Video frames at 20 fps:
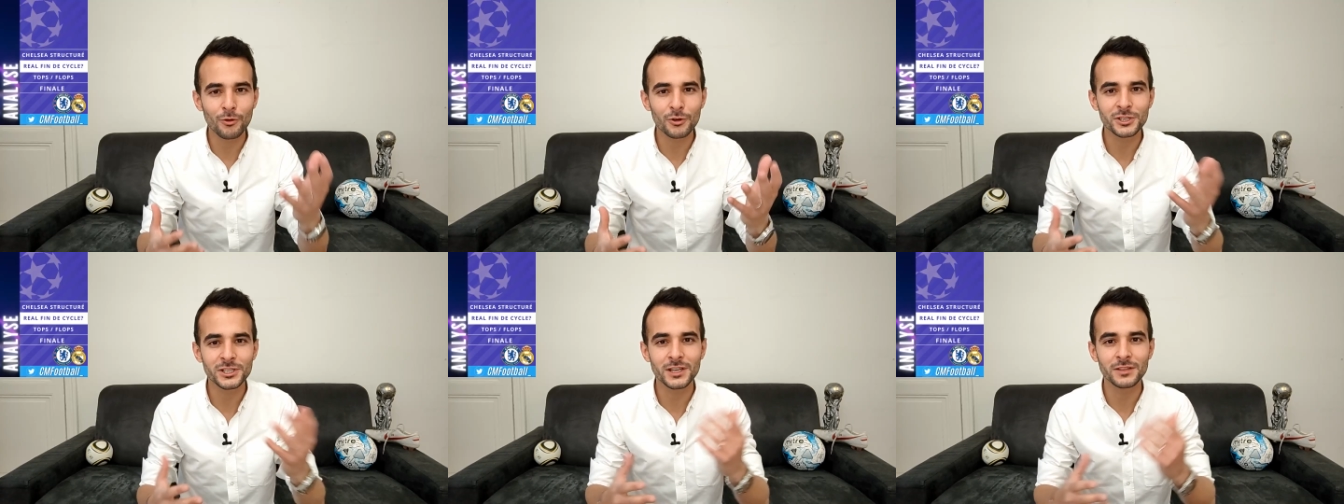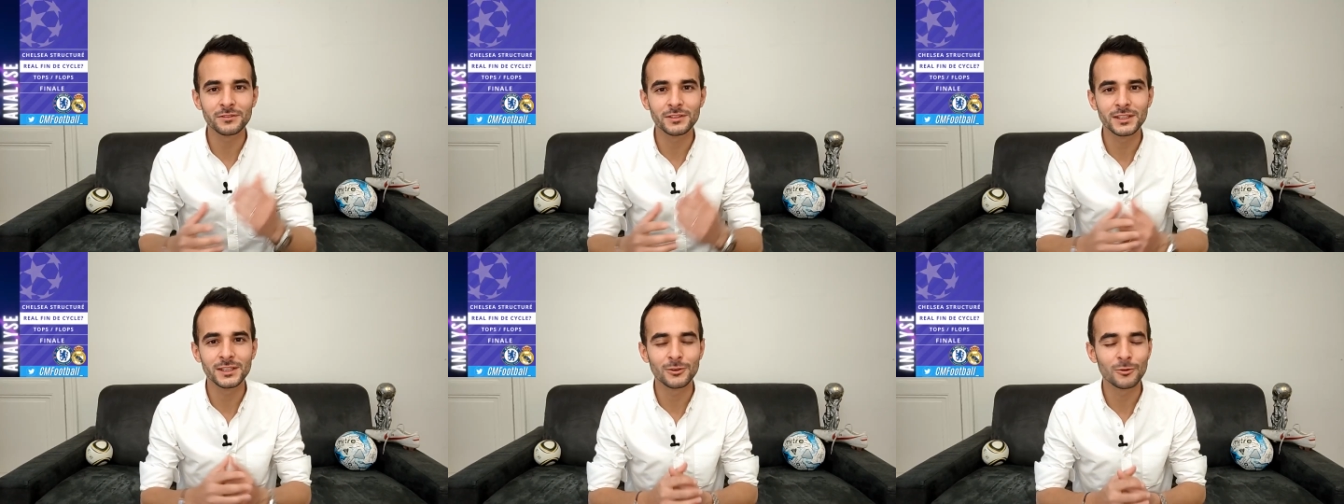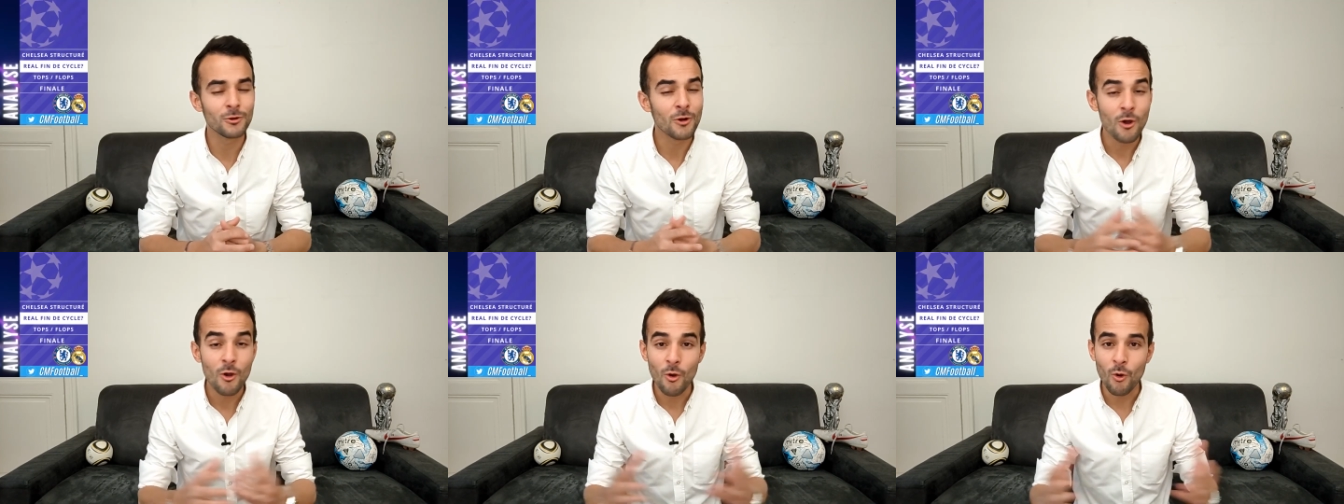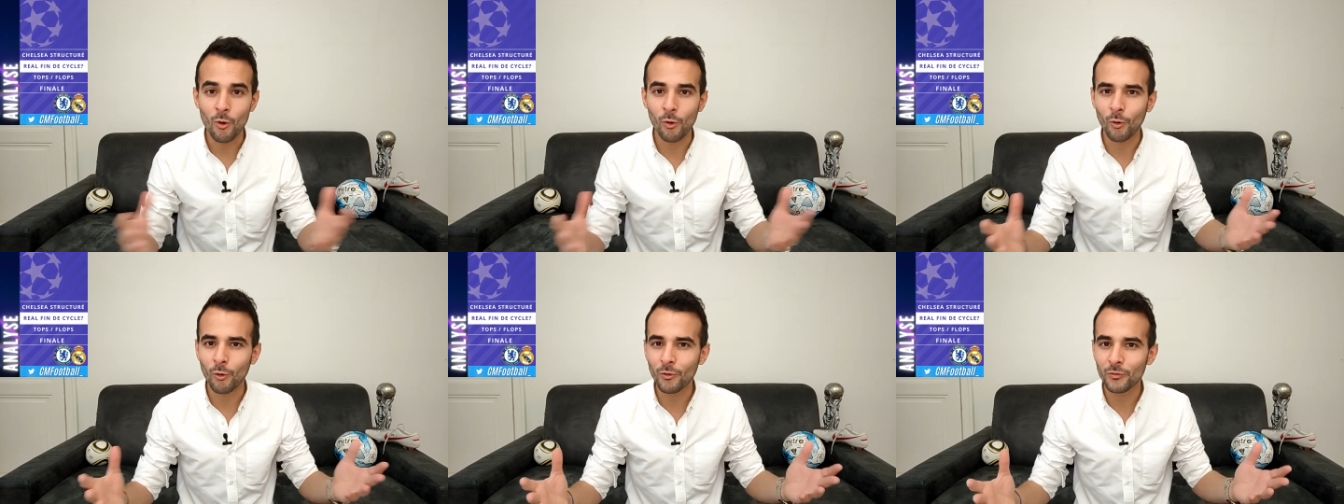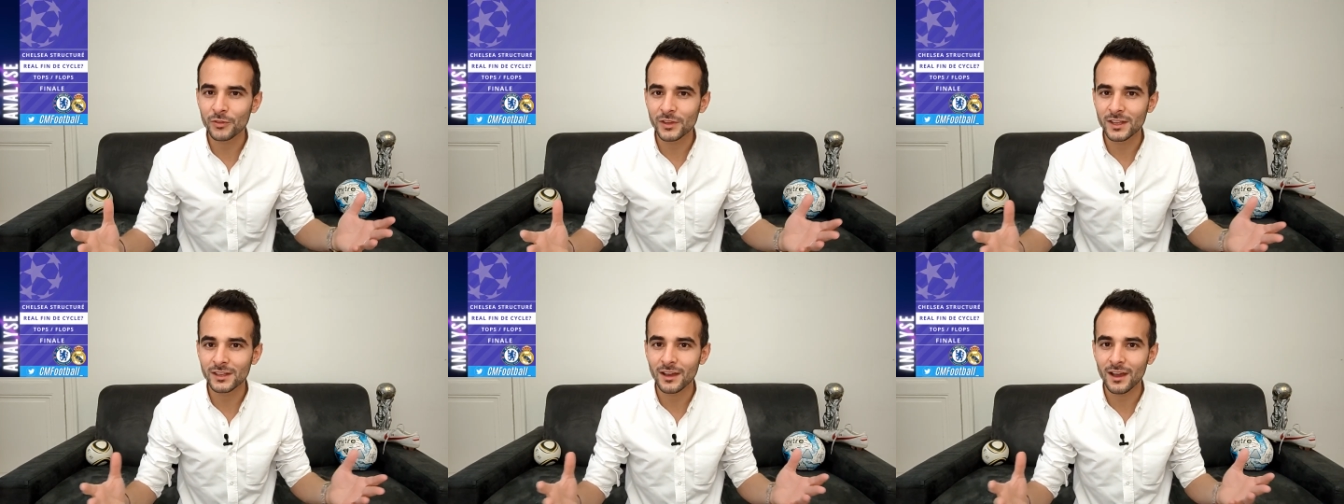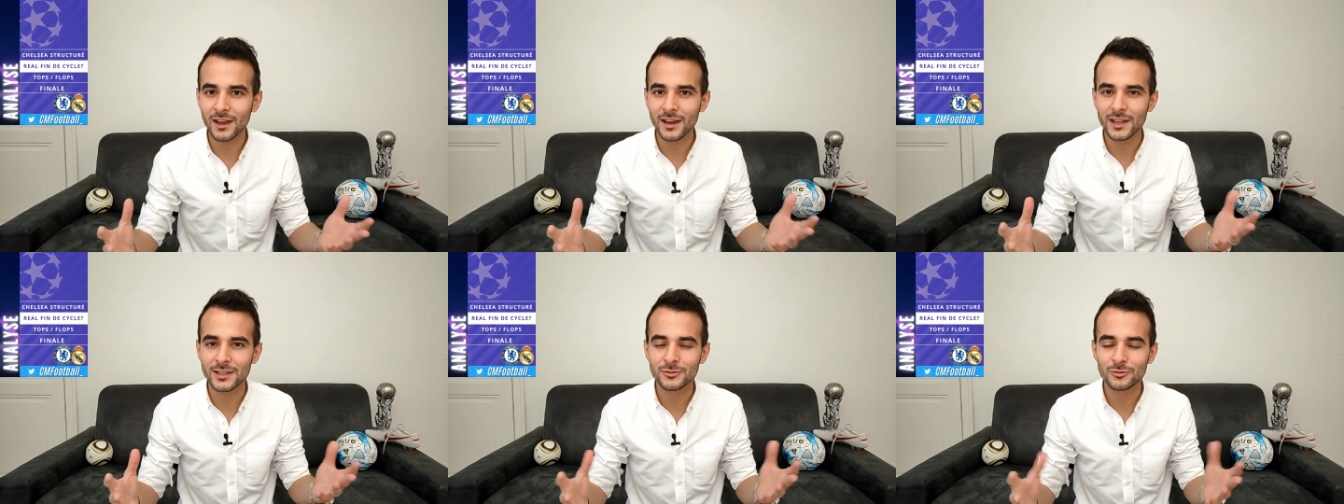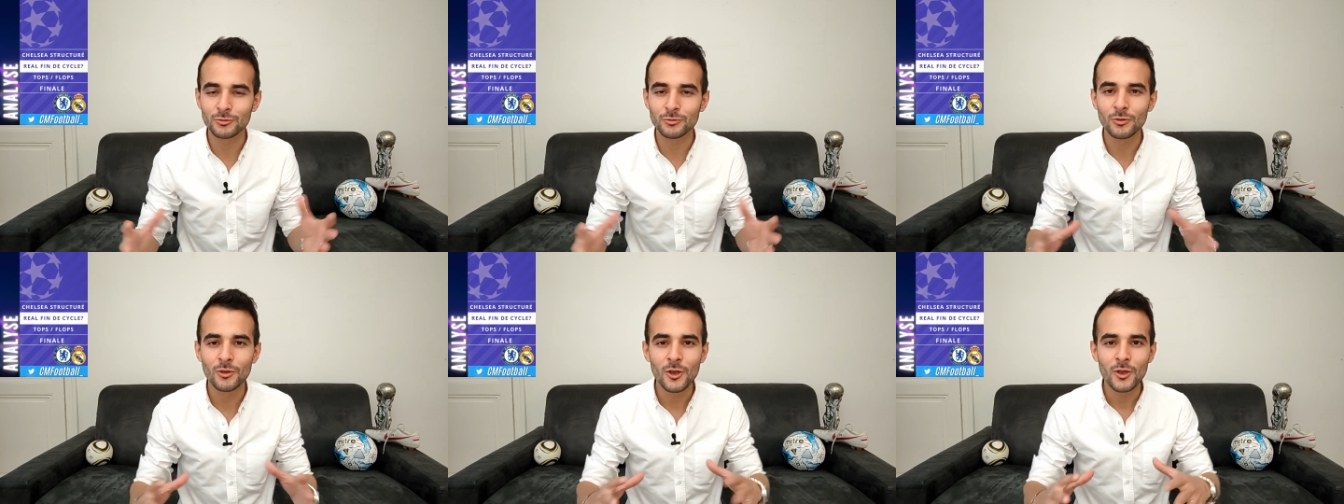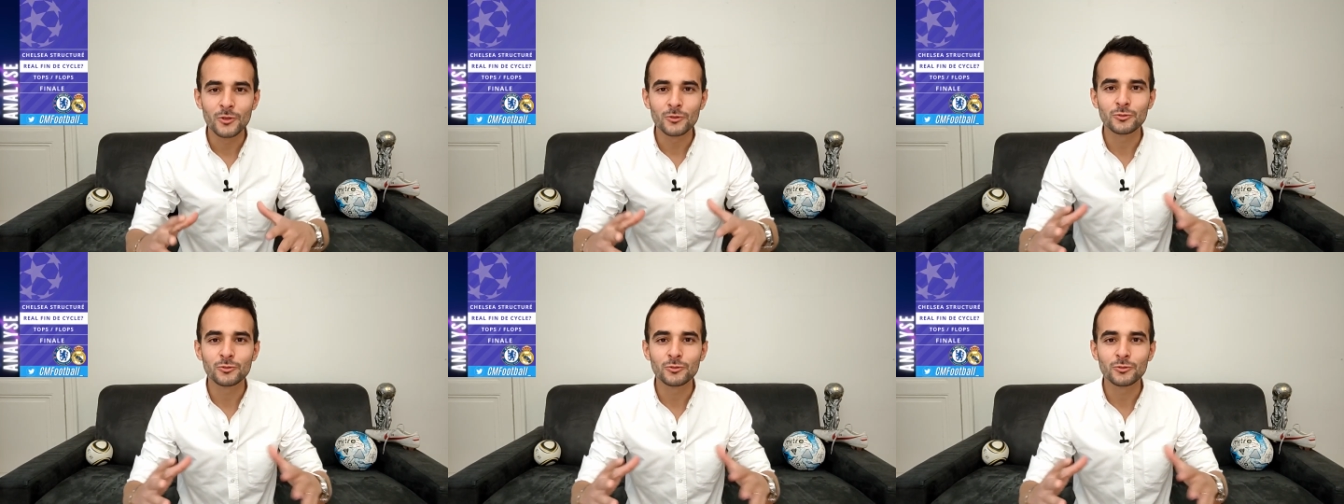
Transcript: prochaine vidéo. On reviendra là-dessus,